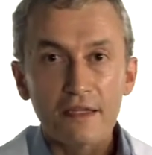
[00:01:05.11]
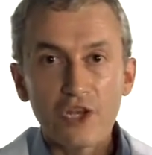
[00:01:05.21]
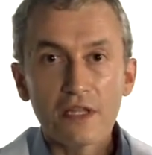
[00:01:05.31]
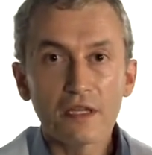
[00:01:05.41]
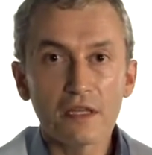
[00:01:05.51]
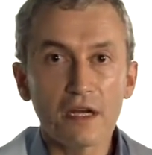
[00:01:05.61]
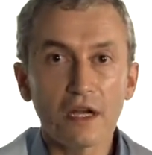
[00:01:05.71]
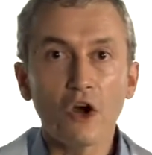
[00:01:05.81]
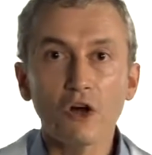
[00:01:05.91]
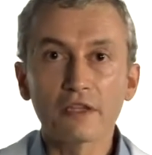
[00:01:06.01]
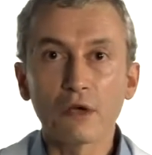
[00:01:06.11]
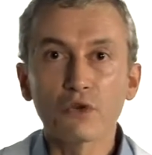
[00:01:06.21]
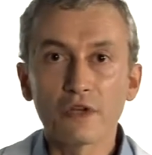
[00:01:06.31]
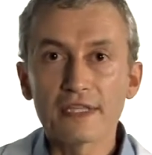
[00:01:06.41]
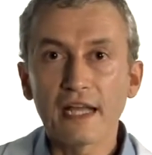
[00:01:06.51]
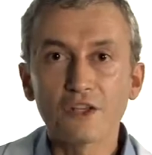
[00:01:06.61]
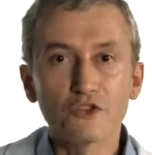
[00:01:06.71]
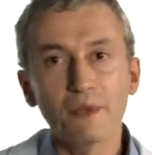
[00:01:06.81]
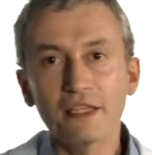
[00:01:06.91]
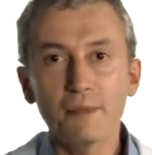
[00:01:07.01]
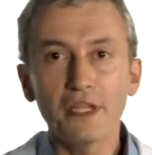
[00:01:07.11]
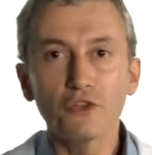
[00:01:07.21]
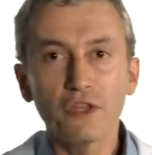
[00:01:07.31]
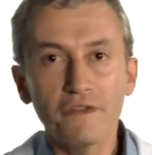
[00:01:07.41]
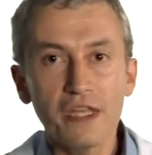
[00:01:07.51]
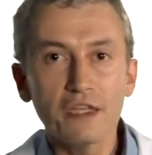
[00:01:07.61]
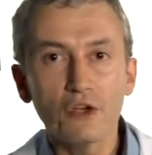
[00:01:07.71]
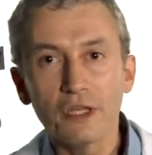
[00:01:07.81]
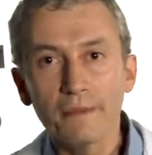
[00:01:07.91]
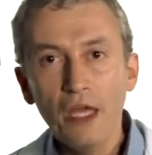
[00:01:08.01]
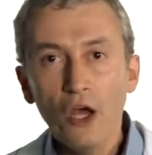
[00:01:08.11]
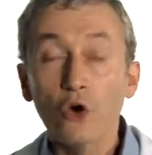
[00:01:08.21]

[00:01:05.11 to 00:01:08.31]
di centri di raccolta autorizzati allo smaltimento dei veicoli